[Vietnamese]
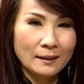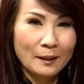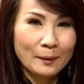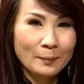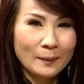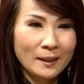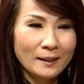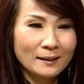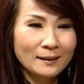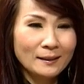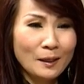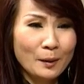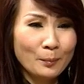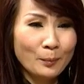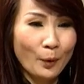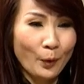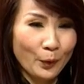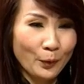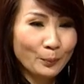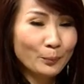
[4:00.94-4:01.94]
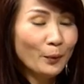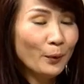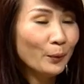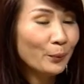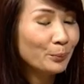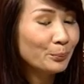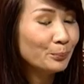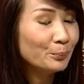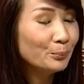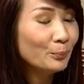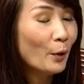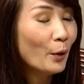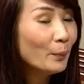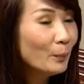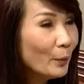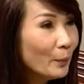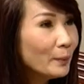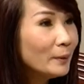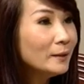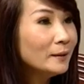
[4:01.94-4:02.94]
em nghĩ là mỗi một mỗi
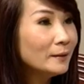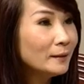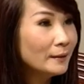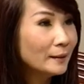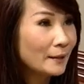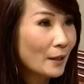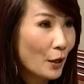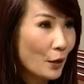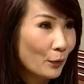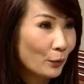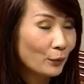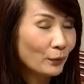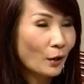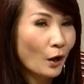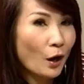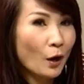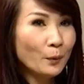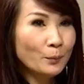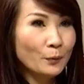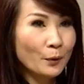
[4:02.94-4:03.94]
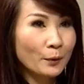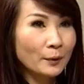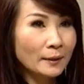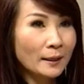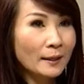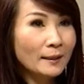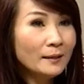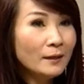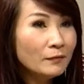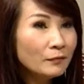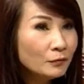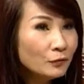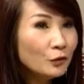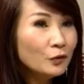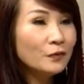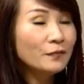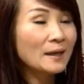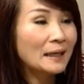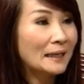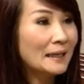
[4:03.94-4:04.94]
một người đều vâng. có một cái niềm
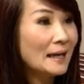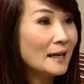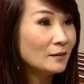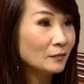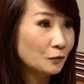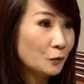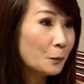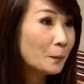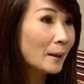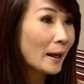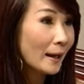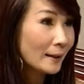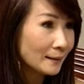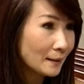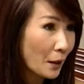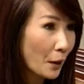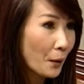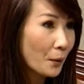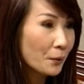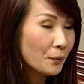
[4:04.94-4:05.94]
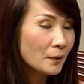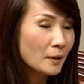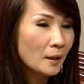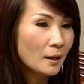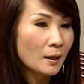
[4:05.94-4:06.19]
vui và cái hạnh phúc khác nhau vâng.